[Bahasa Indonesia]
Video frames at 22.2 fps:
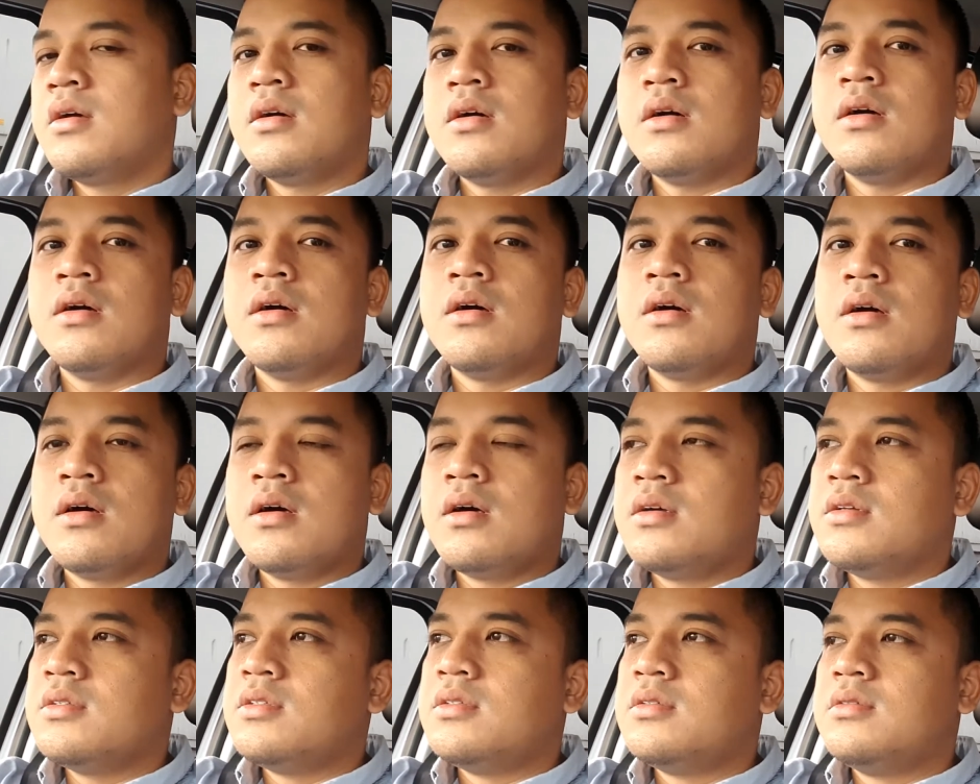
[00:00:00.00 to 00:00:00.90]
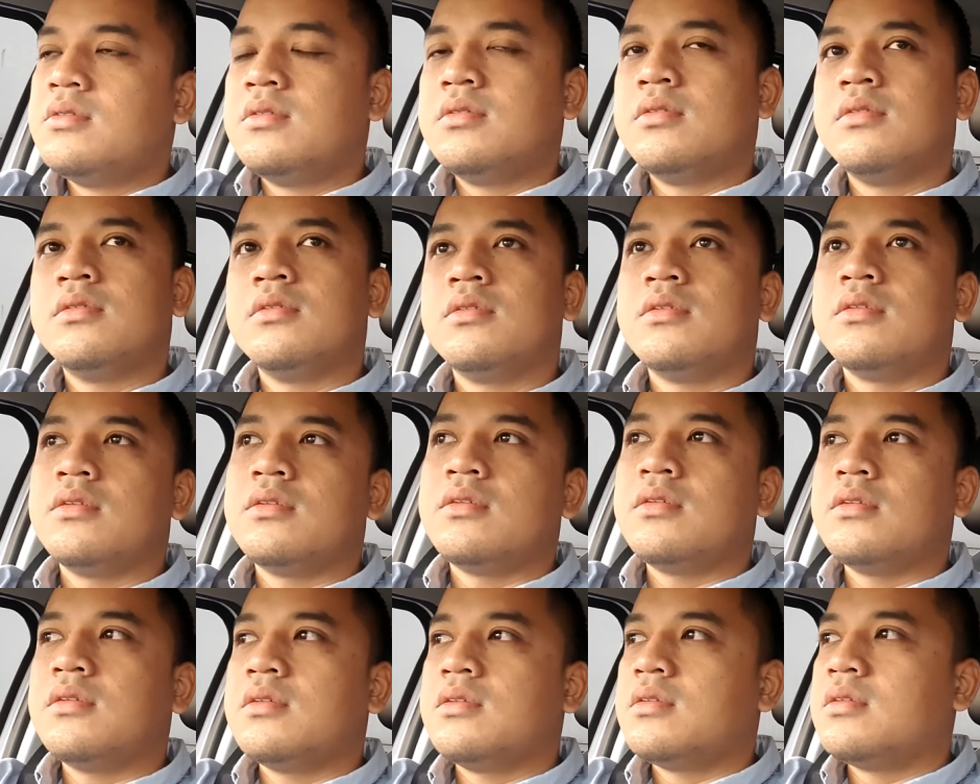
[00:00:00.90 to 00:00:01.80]
eh,
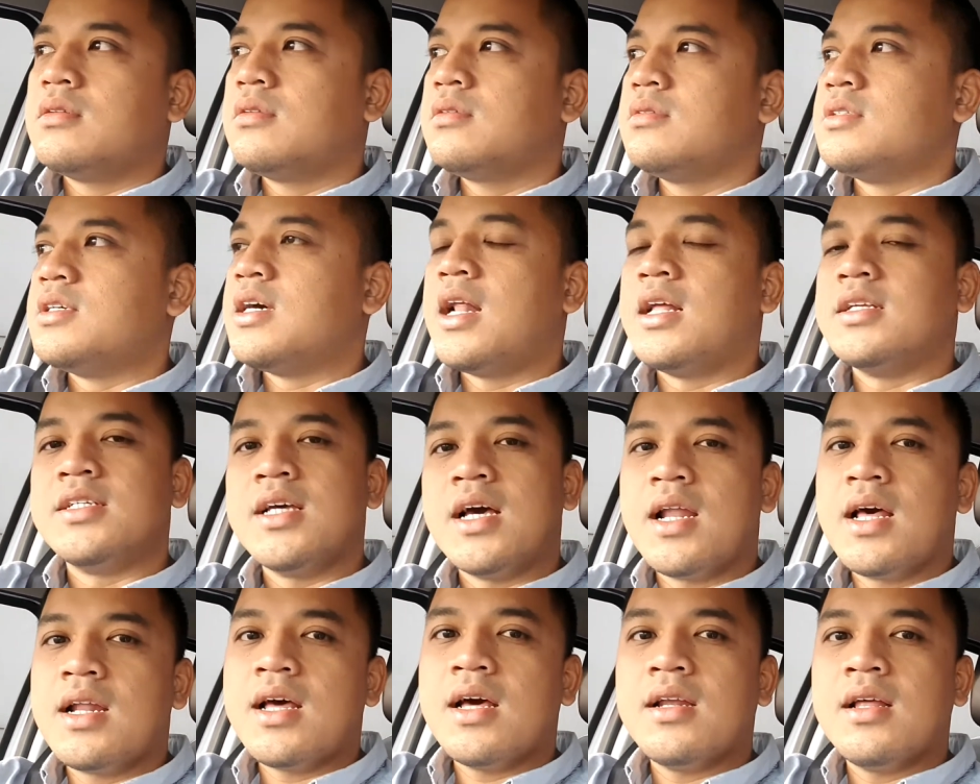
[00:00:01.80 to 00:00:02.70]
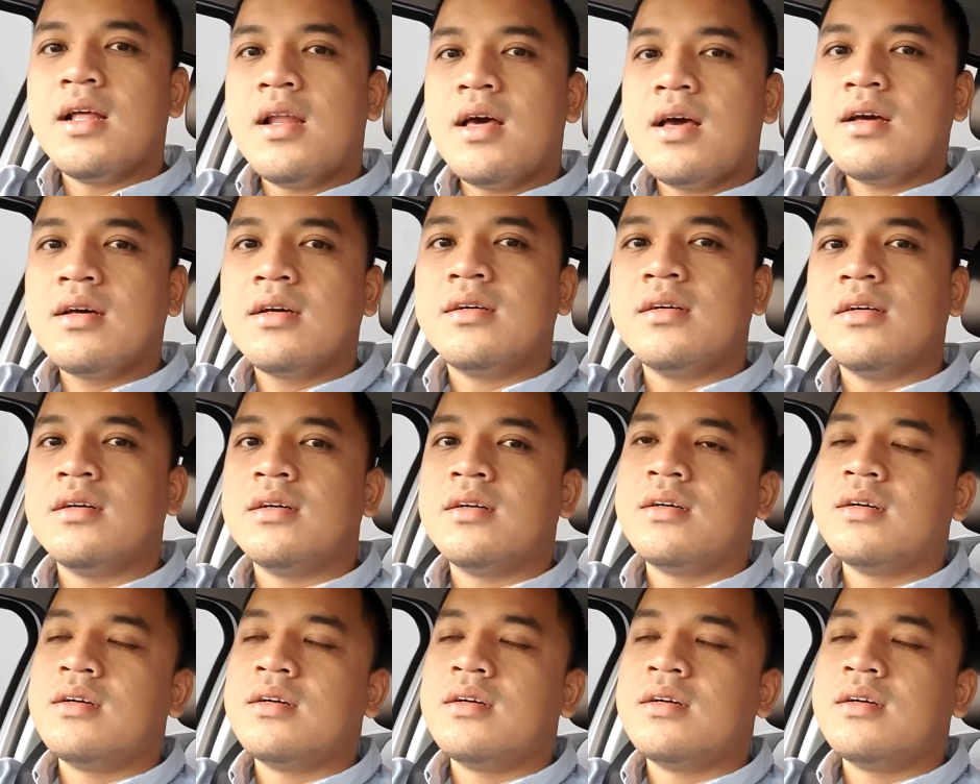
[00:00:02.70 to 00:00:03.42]
jalan-jalan uh, adalah ke